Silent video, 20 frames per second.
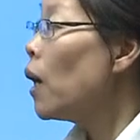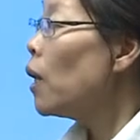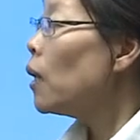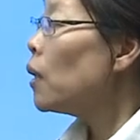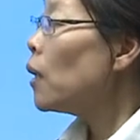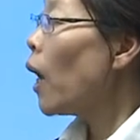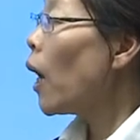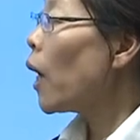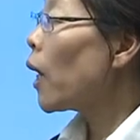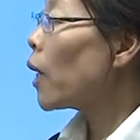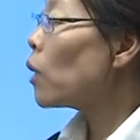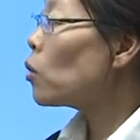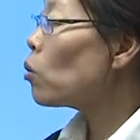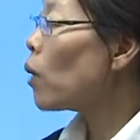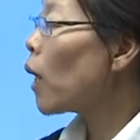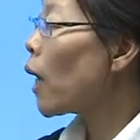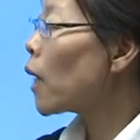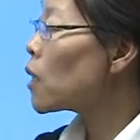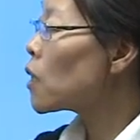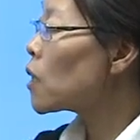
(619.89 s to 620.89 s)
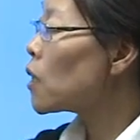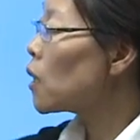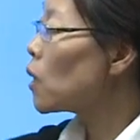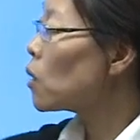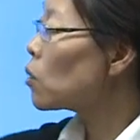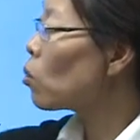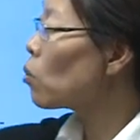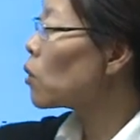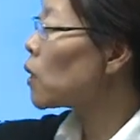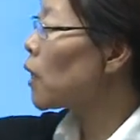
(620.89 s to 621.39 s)
那给出来的是一个
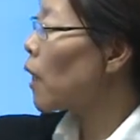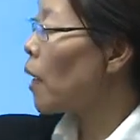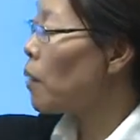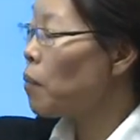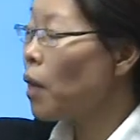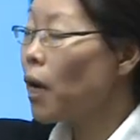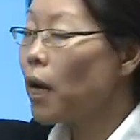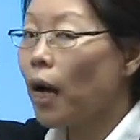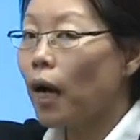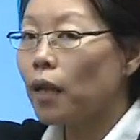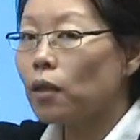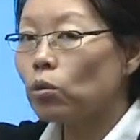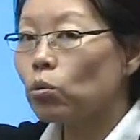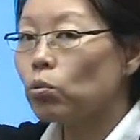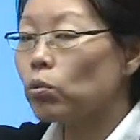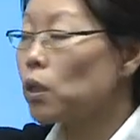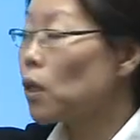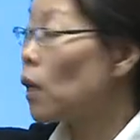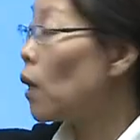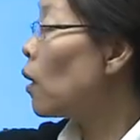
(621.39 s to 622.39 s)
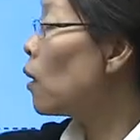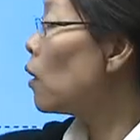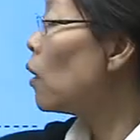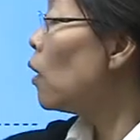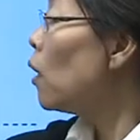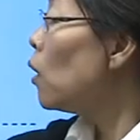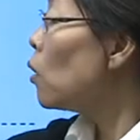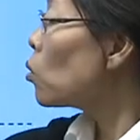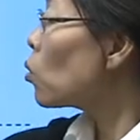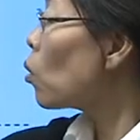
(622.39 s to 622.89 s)
从前面看的图形，
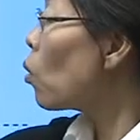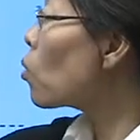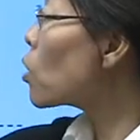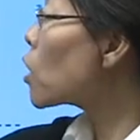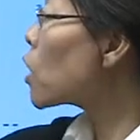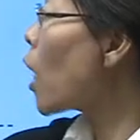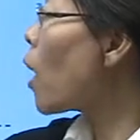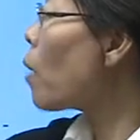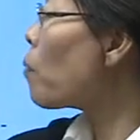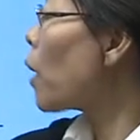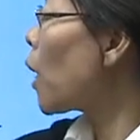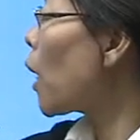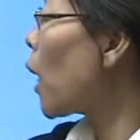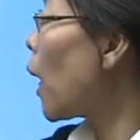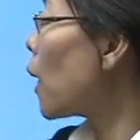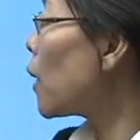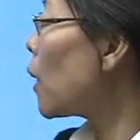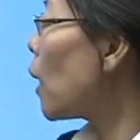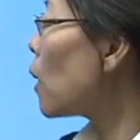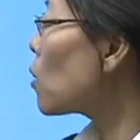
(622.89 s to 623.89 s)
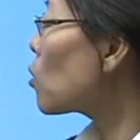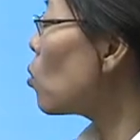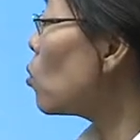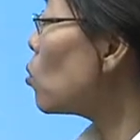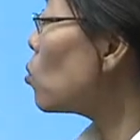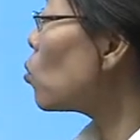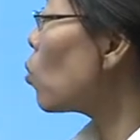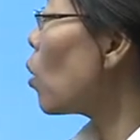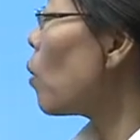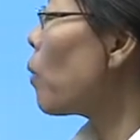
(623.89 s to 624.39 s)
从上面看的，
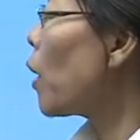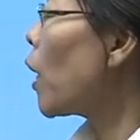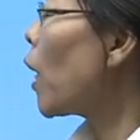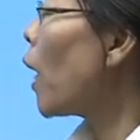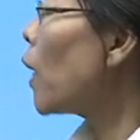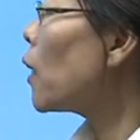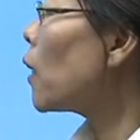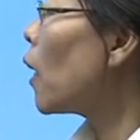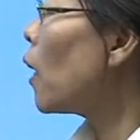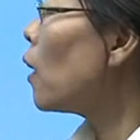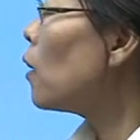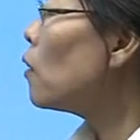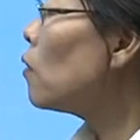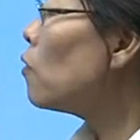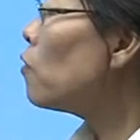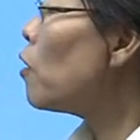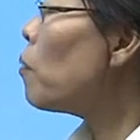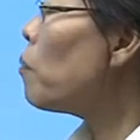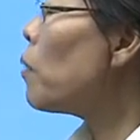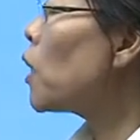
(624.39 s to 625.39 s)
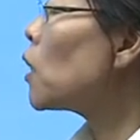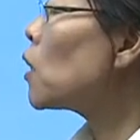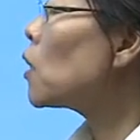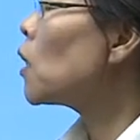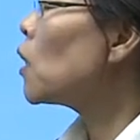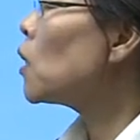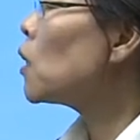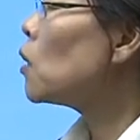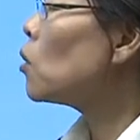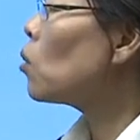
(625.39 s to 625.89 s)
从左面看的，分别是
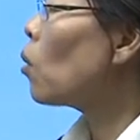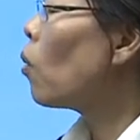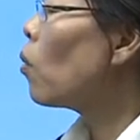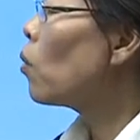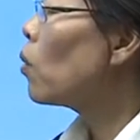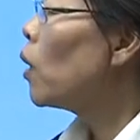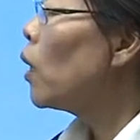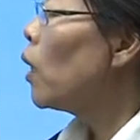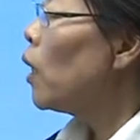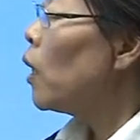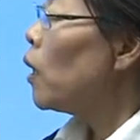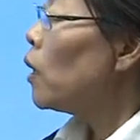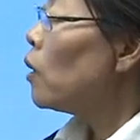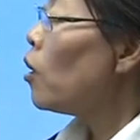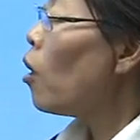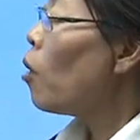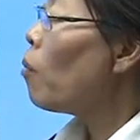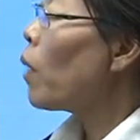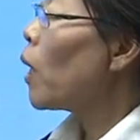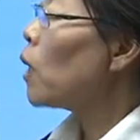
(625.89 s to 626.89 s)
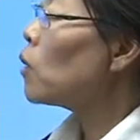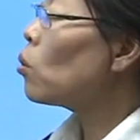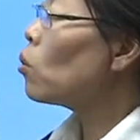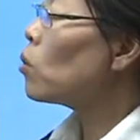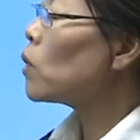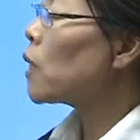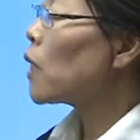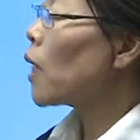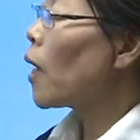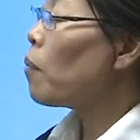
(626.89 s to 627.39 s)
这几种。那我们看从
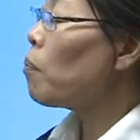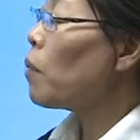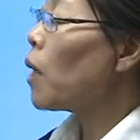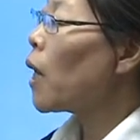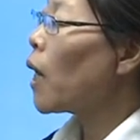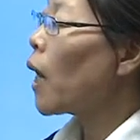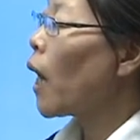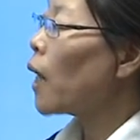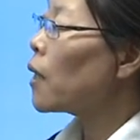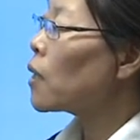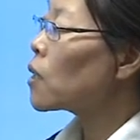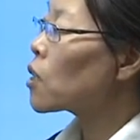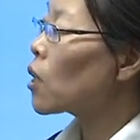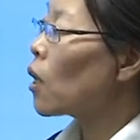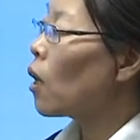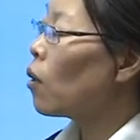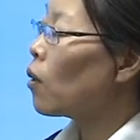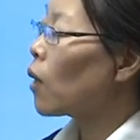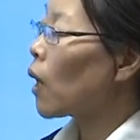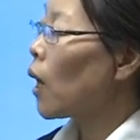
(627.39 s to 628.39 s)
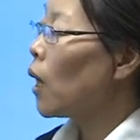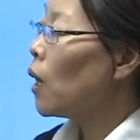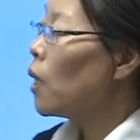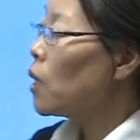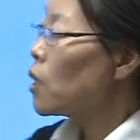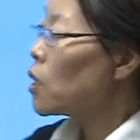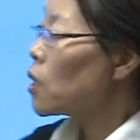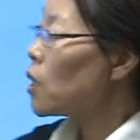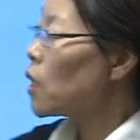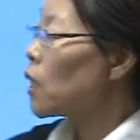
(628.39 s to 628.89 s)
前面看的时候呢，
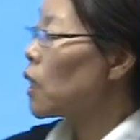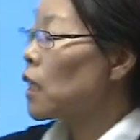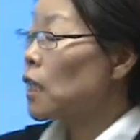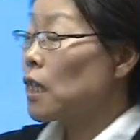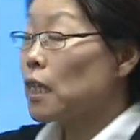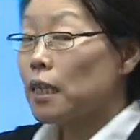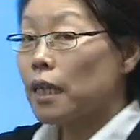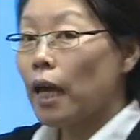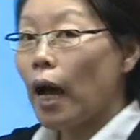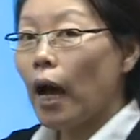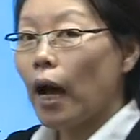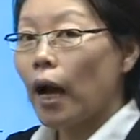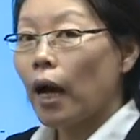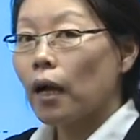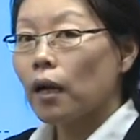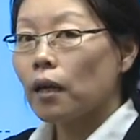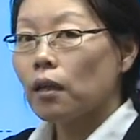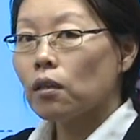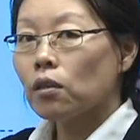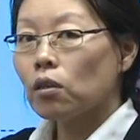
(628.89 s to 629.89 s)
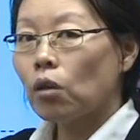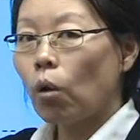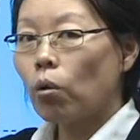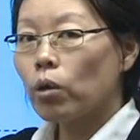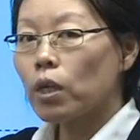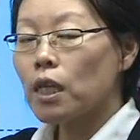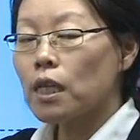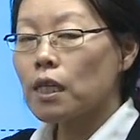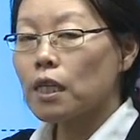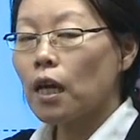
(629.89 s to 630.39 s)
是底下有
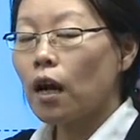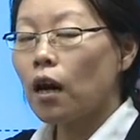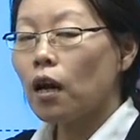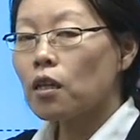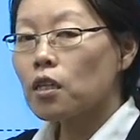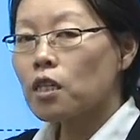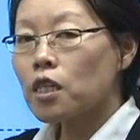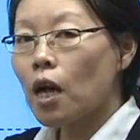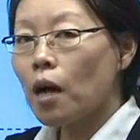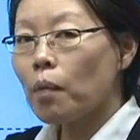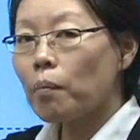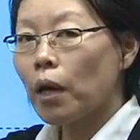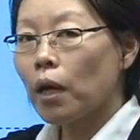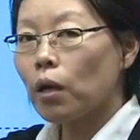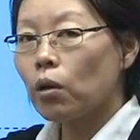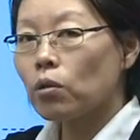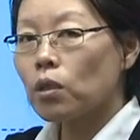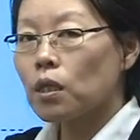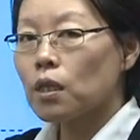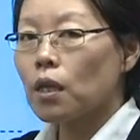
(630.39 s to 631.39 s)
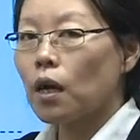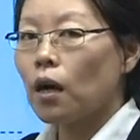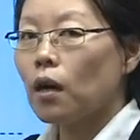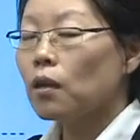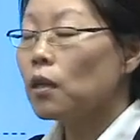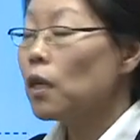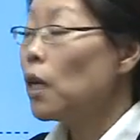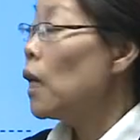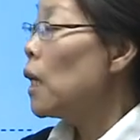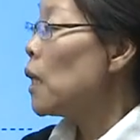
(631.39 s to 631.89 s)
一层，上面有一层。
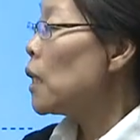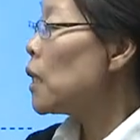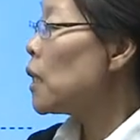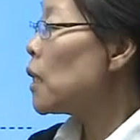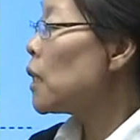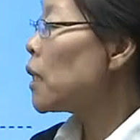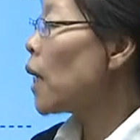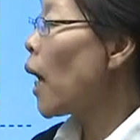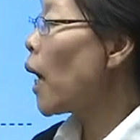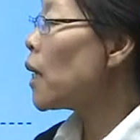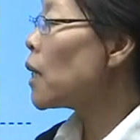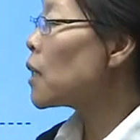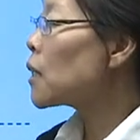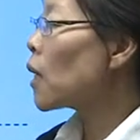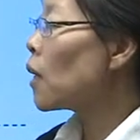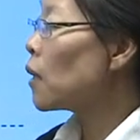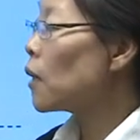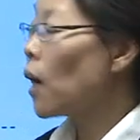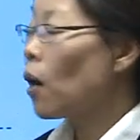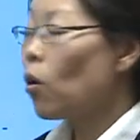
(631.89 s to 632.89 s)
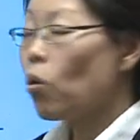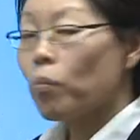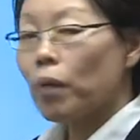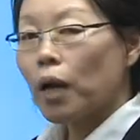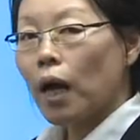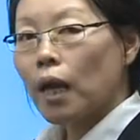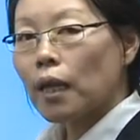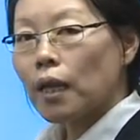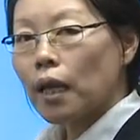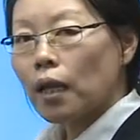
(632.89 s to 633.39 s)
底下一层呢，我们
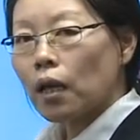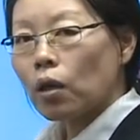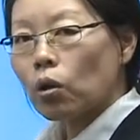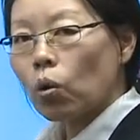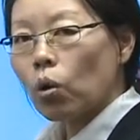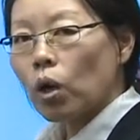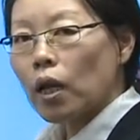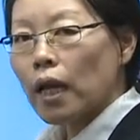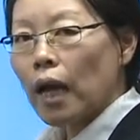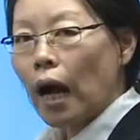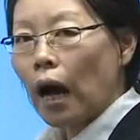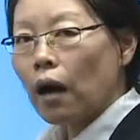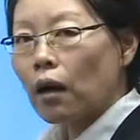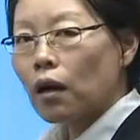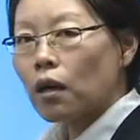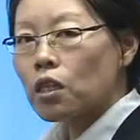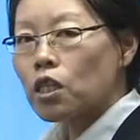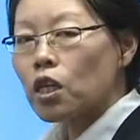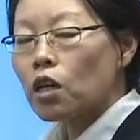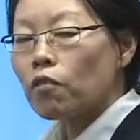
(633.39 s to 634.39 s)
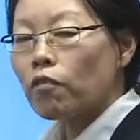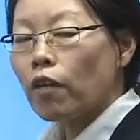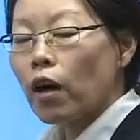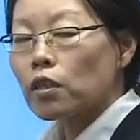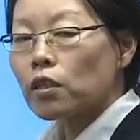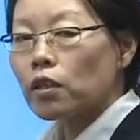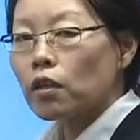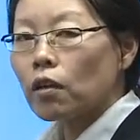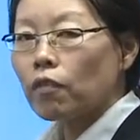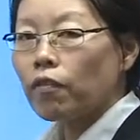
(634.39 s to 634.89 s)
看见的有两个正方
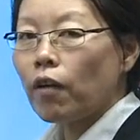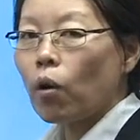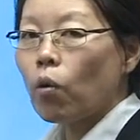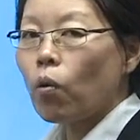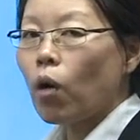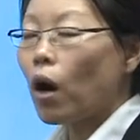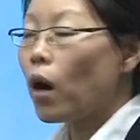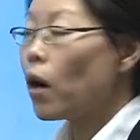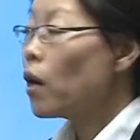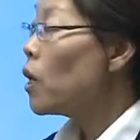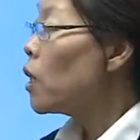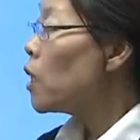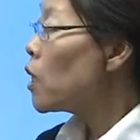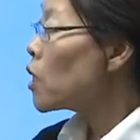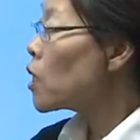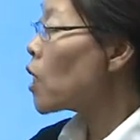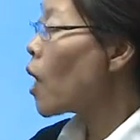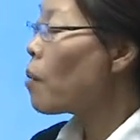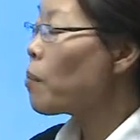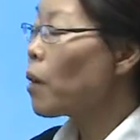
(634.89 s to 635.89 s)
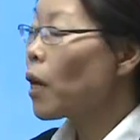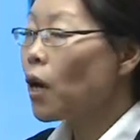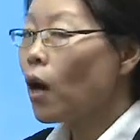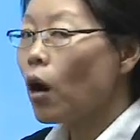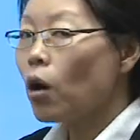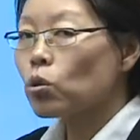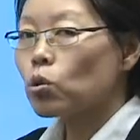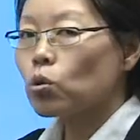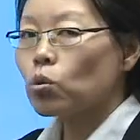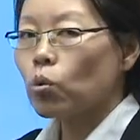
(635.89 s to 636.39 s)
形的方块。上面
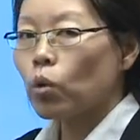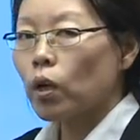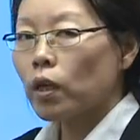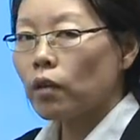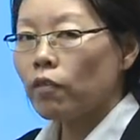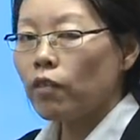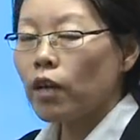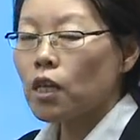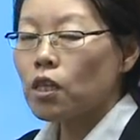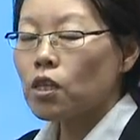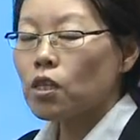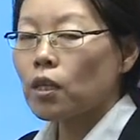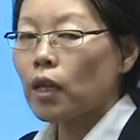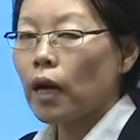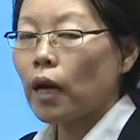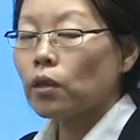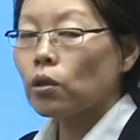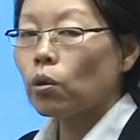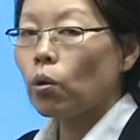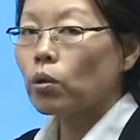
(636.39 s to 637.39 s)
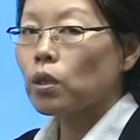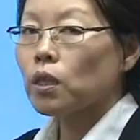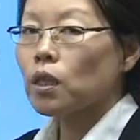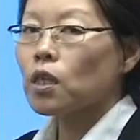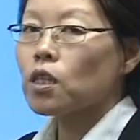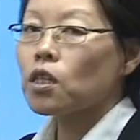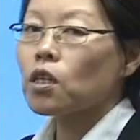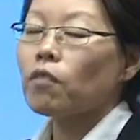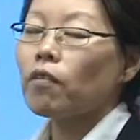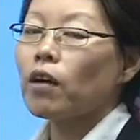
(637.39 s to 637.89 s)
靠左的位置呢，有一
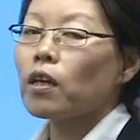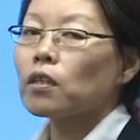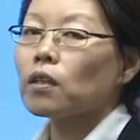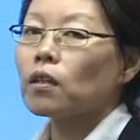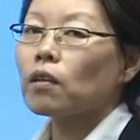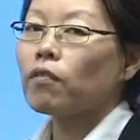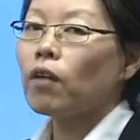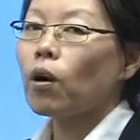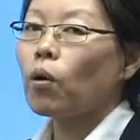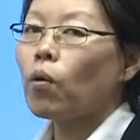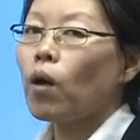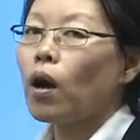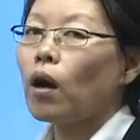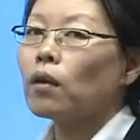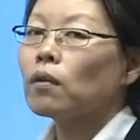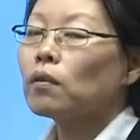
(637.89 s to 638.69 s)
个正方形的方块。